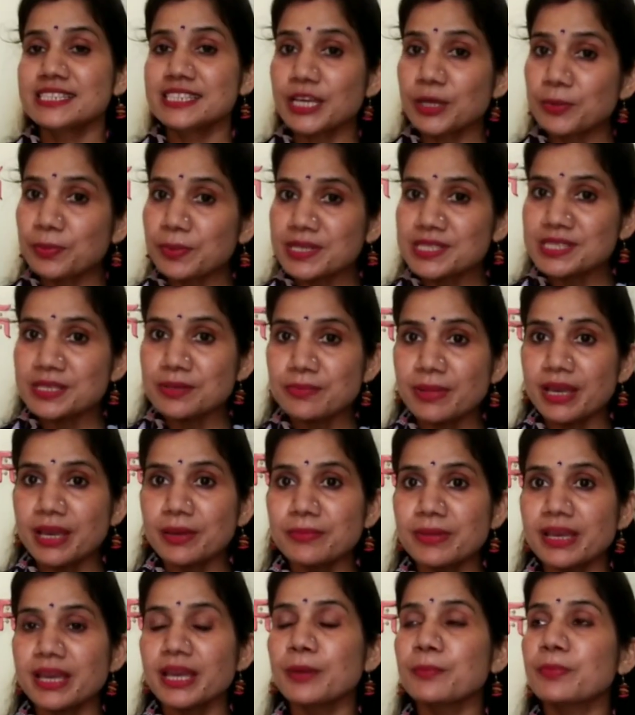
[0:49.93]
चेयरपर्सन
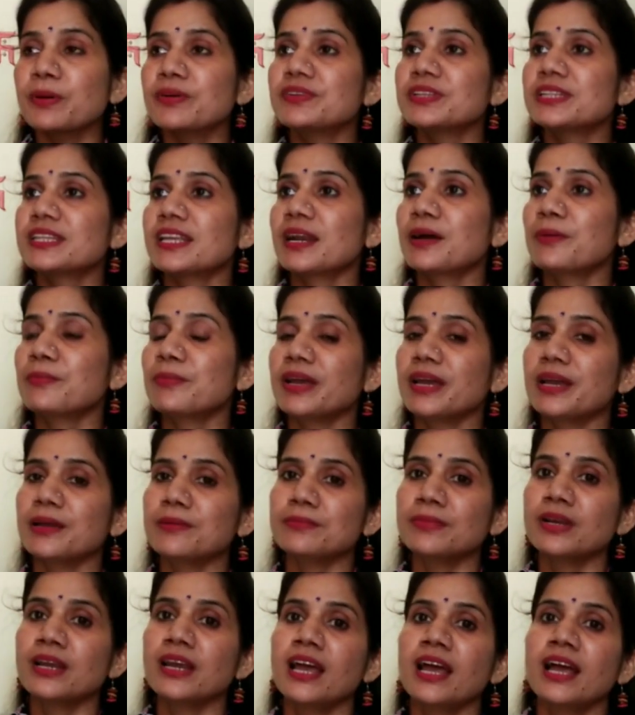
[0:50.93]
मैम है पवित्रा
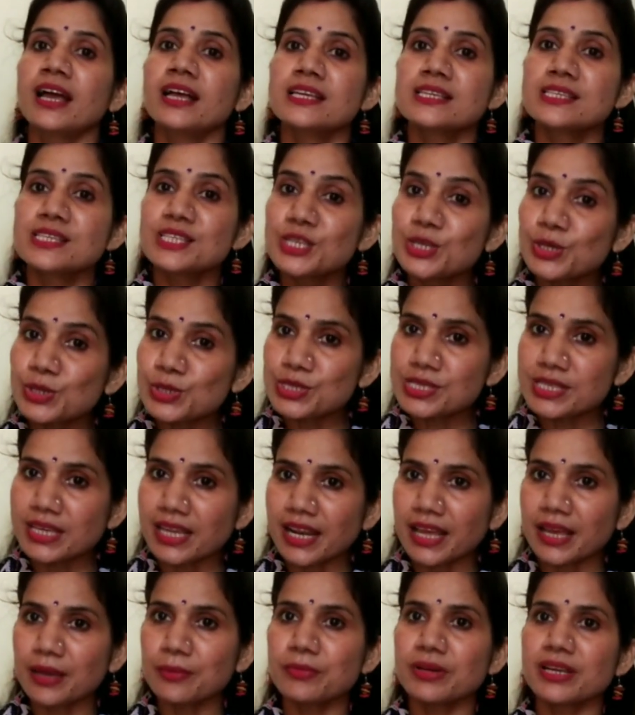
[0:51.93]
मैम सीईओ
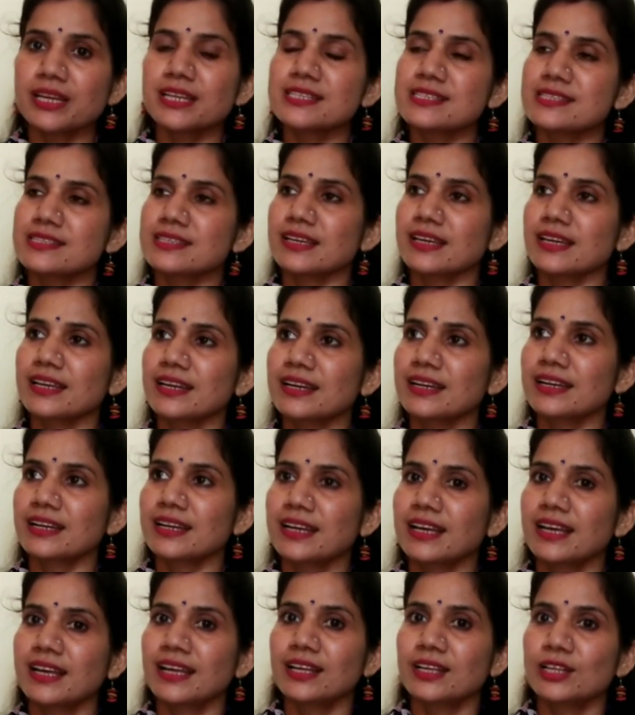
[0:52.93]
सर है मनीष सर
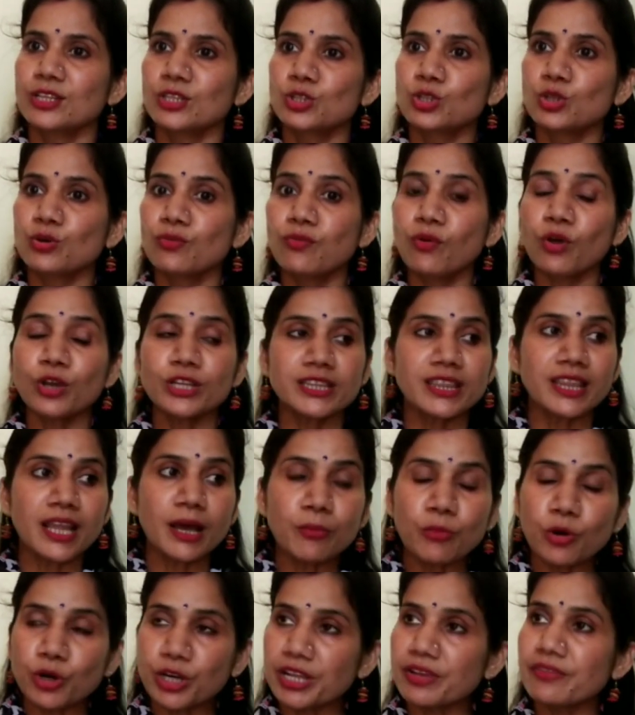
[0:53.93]
तो वो
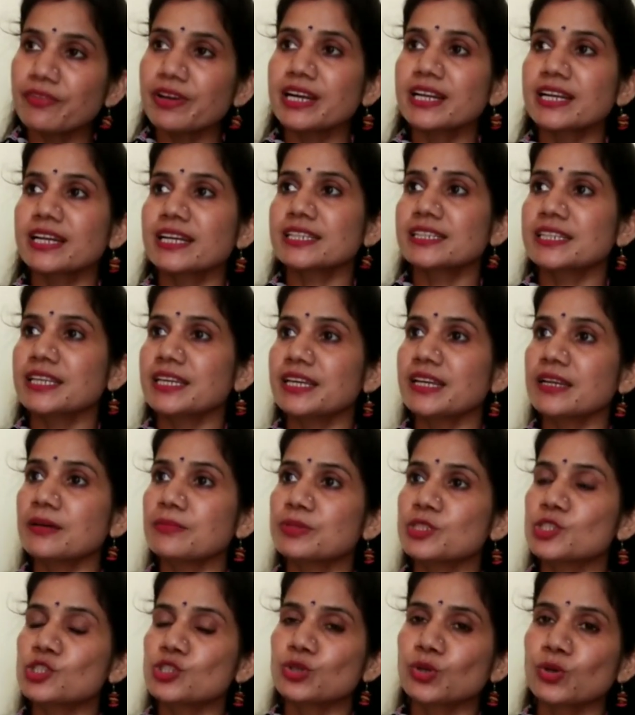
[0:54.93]
इतना मोटिवेट करते हैं ना
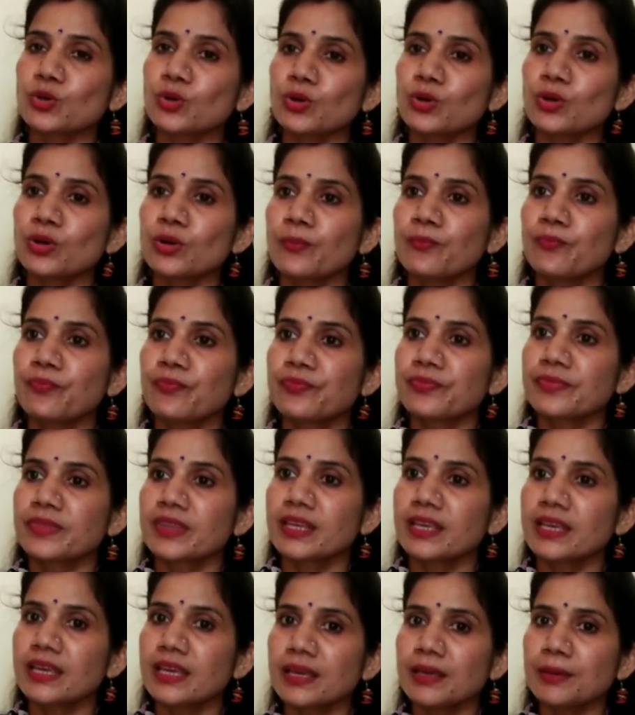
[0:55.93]
बच्चों को
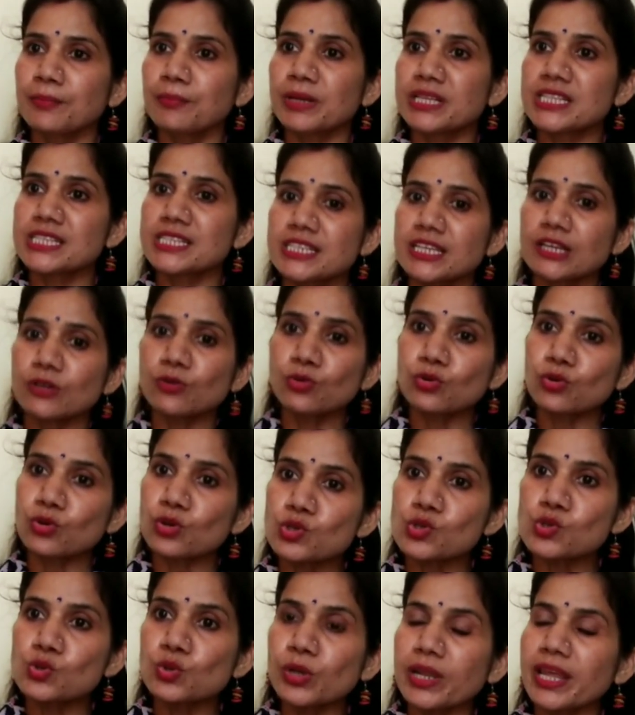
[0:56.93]
कि बच्चे
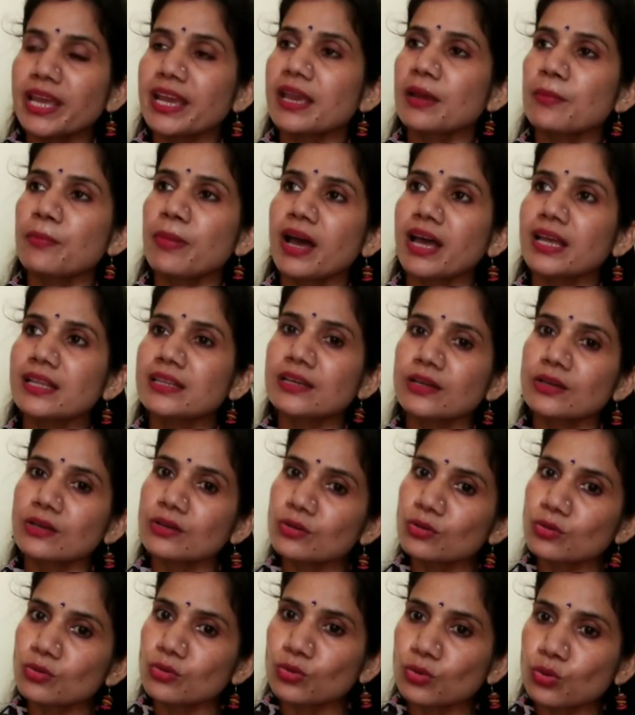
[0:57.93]
उनको सुनने के बाद
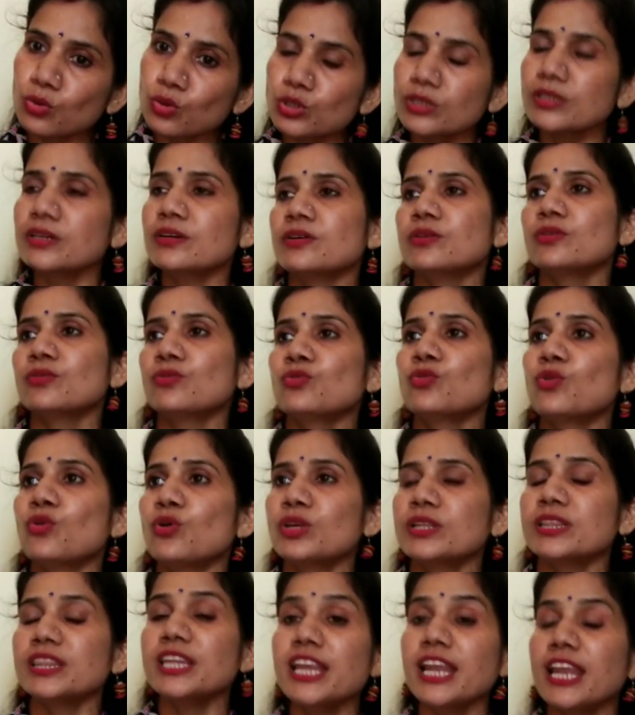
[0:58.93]
खुद
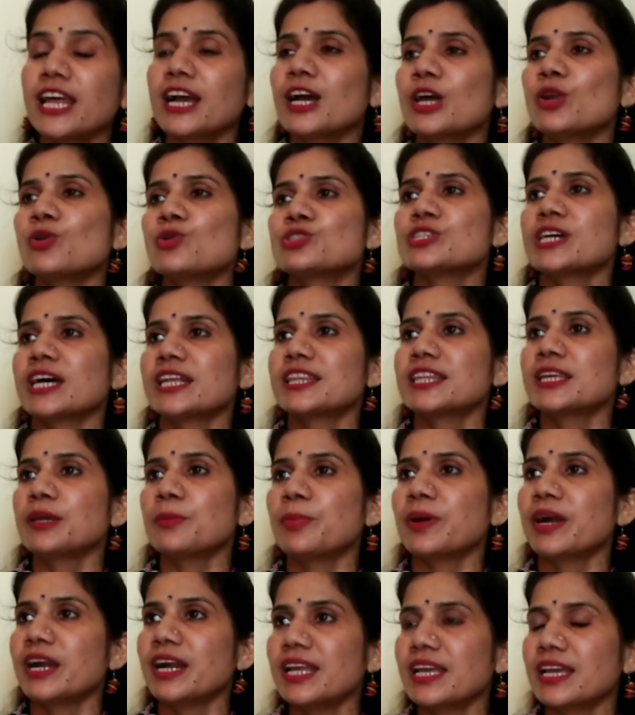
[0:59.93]
उनको इतनी लगन हो जाती है
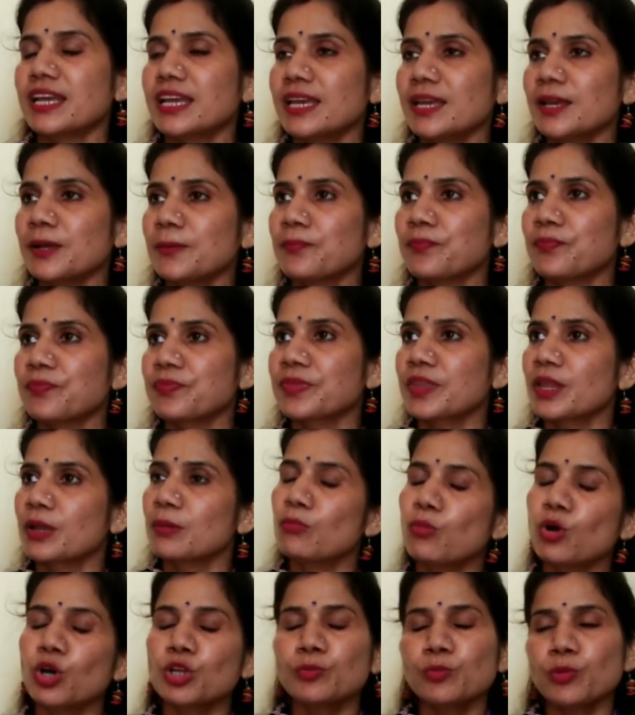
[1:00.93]
पढ़ने की
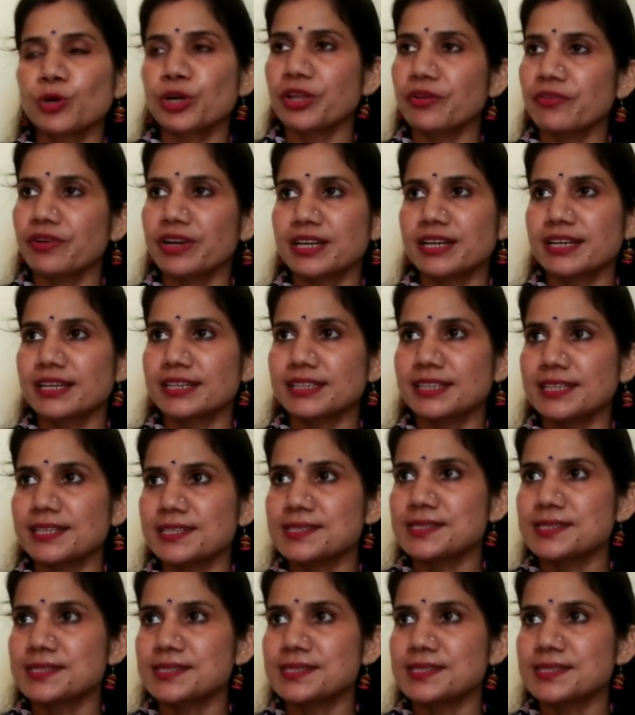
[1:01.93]
हम्म। बहुत मोटिवेट करते